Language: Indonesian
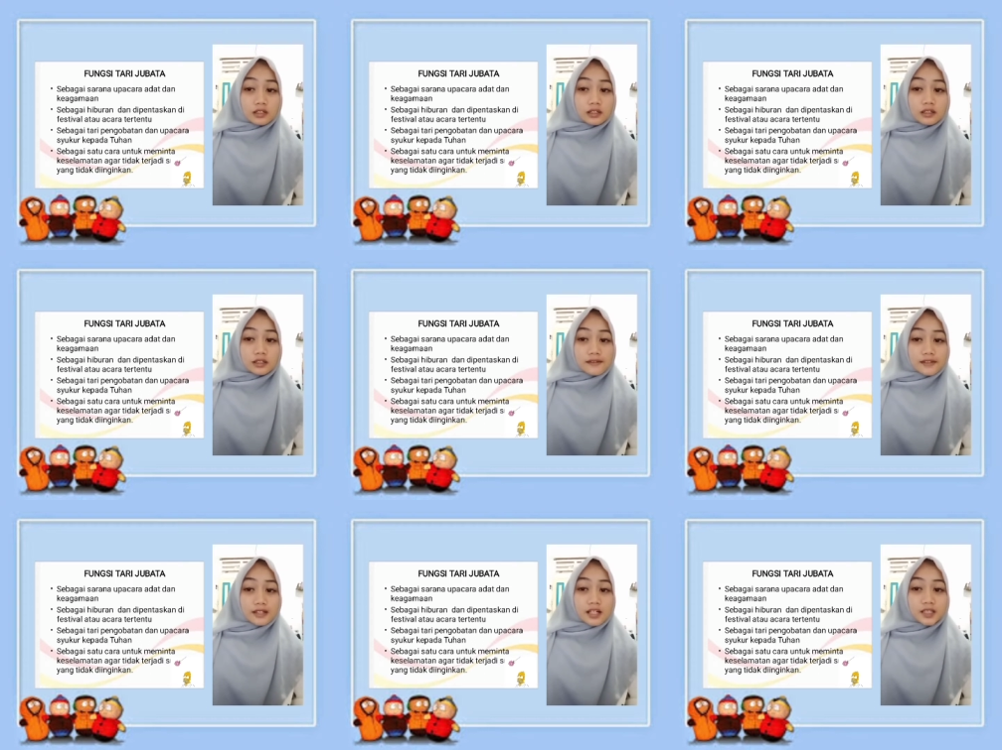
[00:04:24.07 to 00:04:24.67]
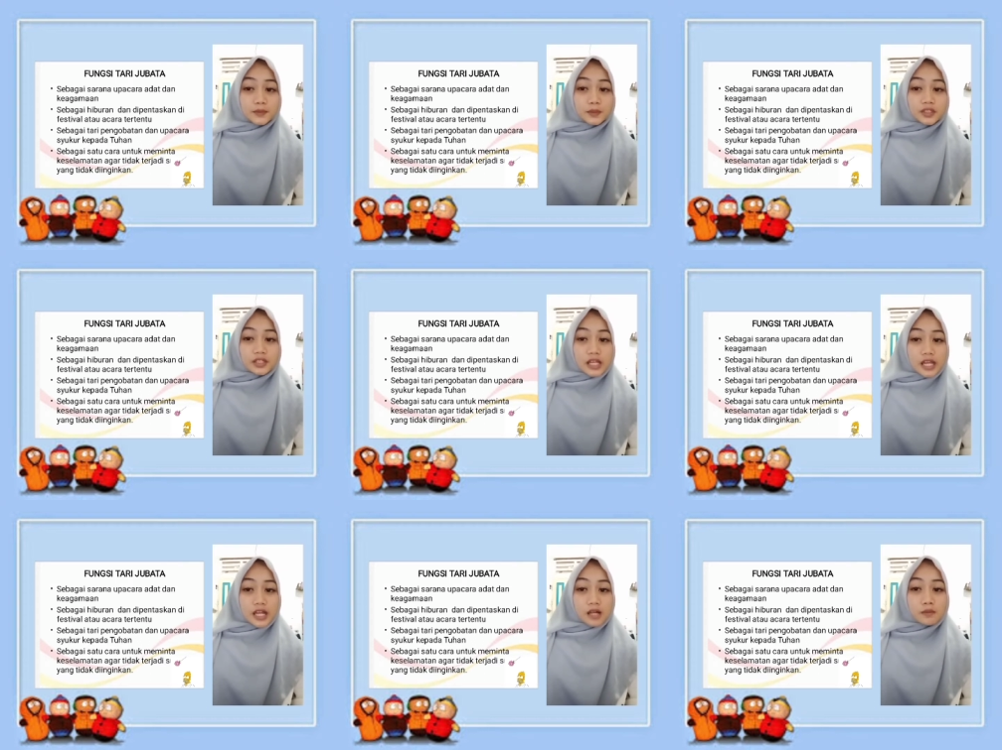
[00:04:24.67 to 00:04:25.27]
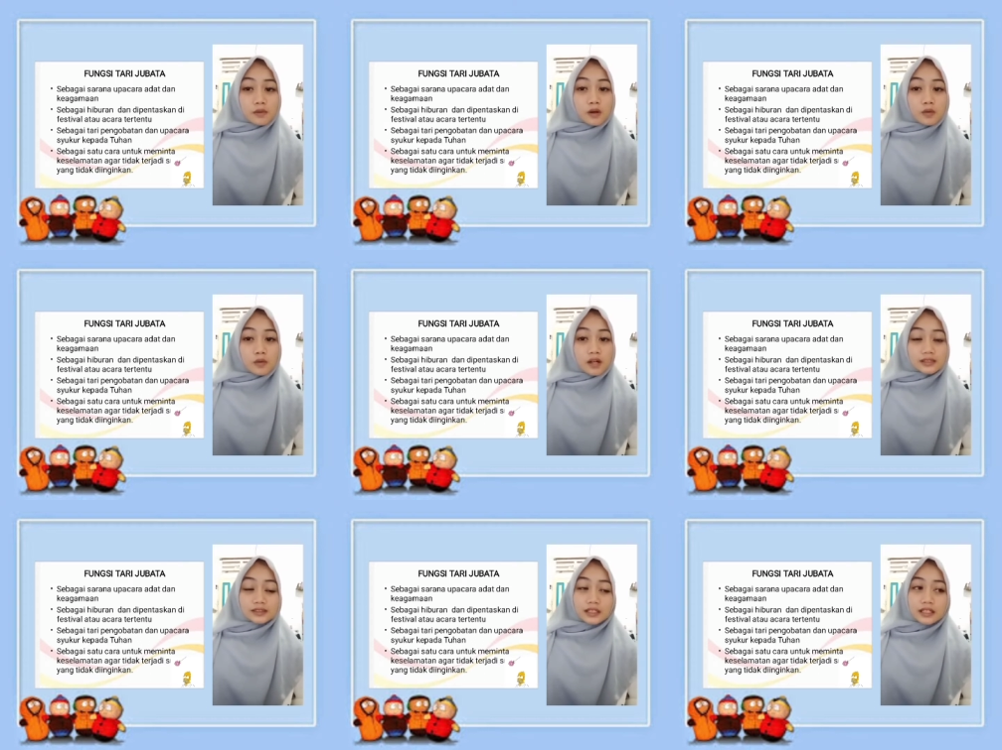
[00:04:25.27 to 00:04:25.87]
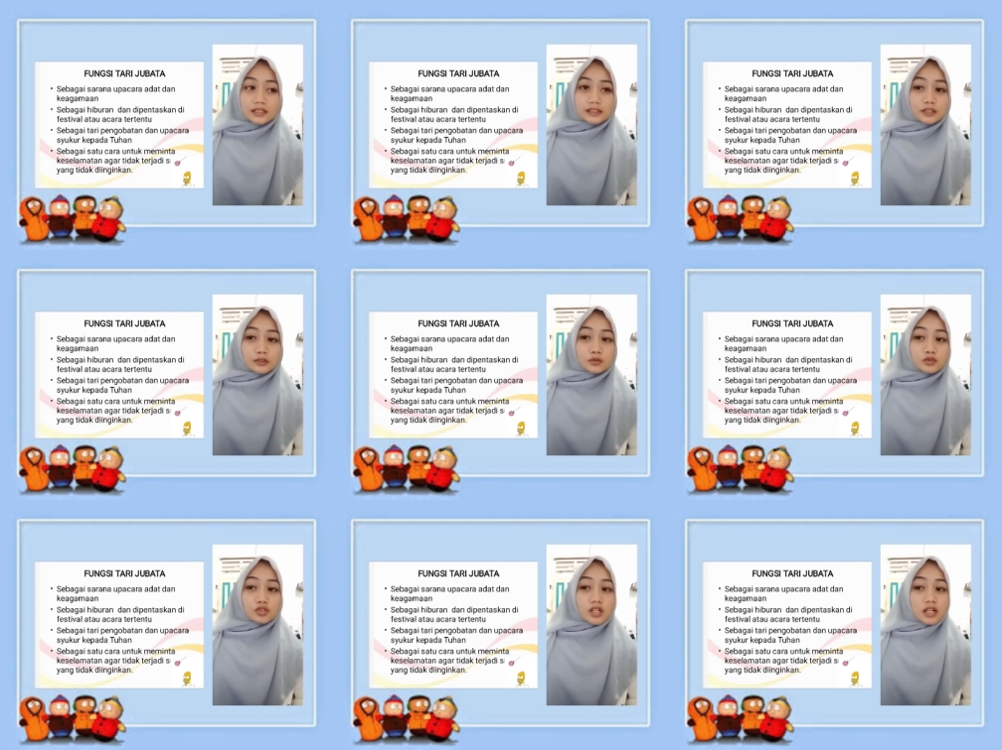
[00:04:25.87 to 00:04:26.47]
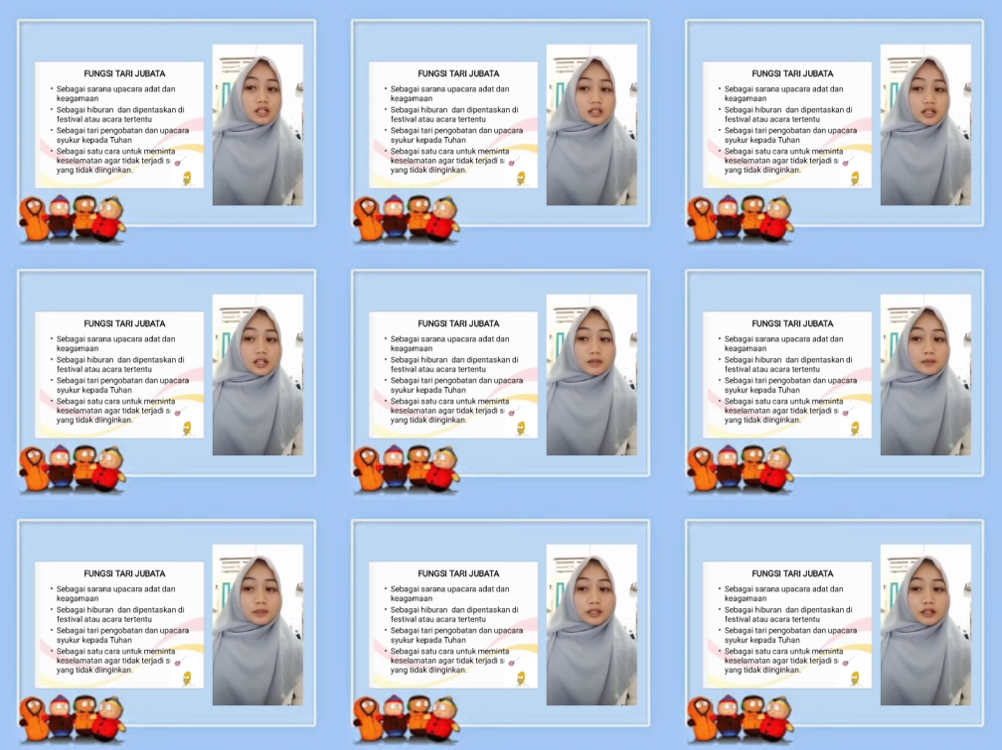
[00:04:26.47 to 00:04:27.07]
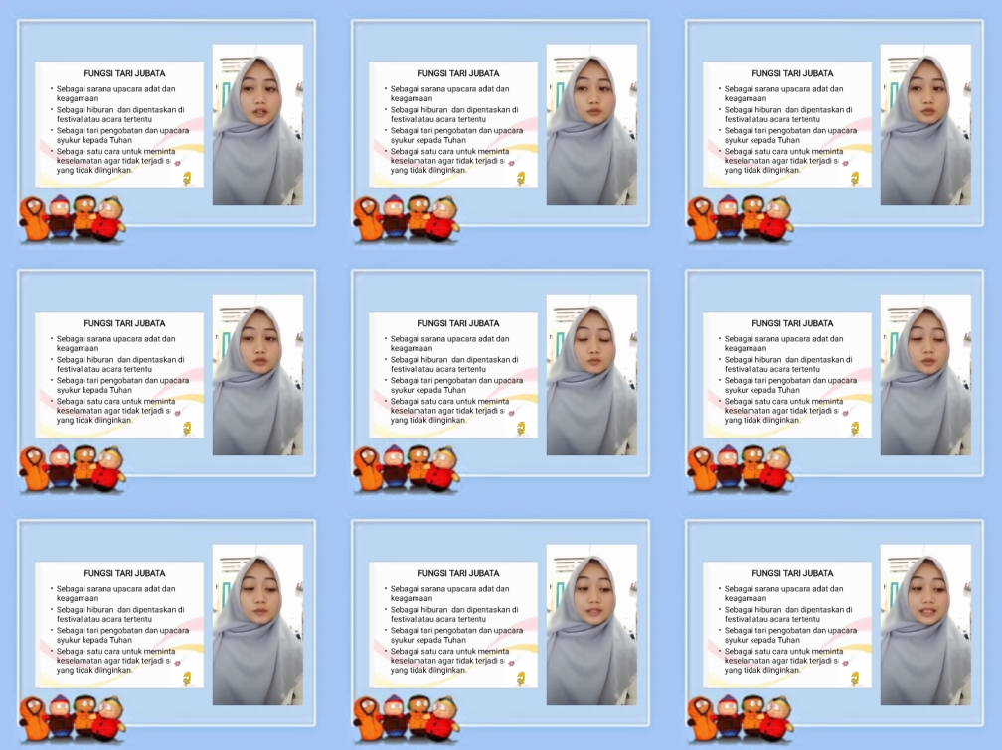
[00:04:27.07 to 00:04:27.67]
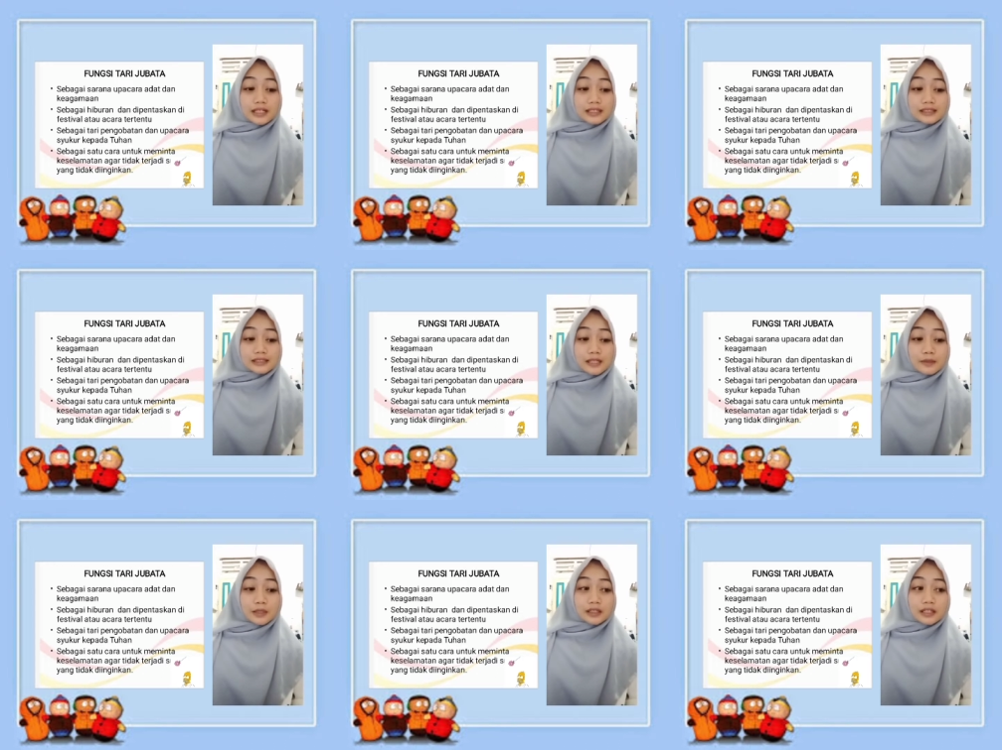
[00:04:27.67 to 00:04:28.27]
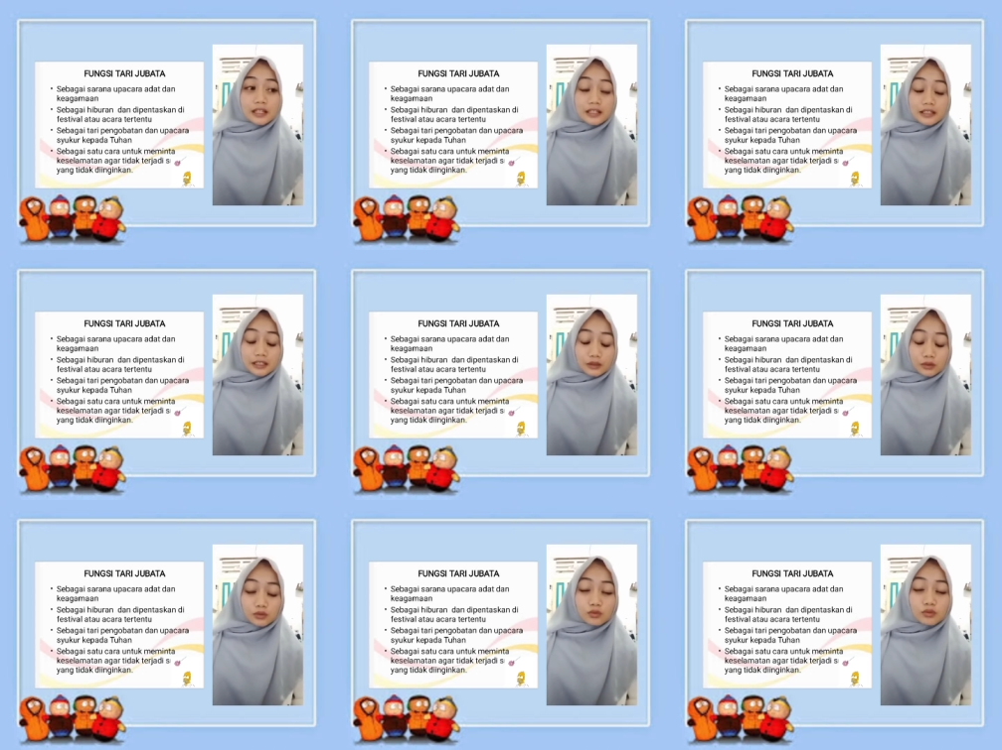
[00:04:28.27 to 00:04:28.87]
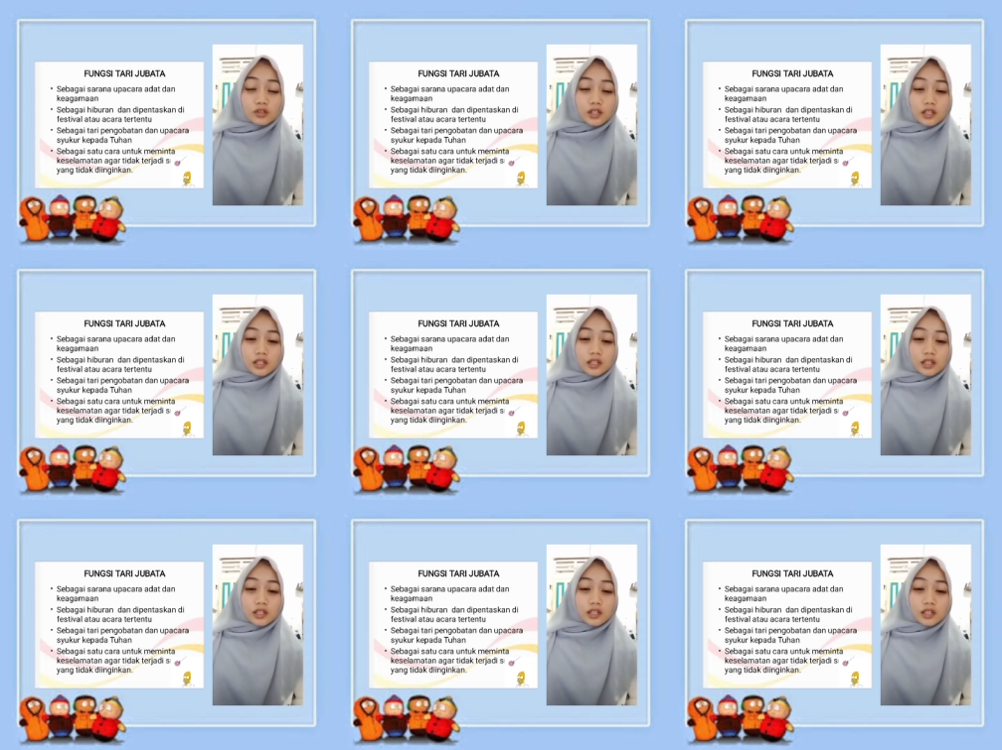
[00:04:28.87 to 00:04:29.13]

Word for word: uh, sangat percaya bahwa salah satu cara mereka untuk meminta keselamatan itu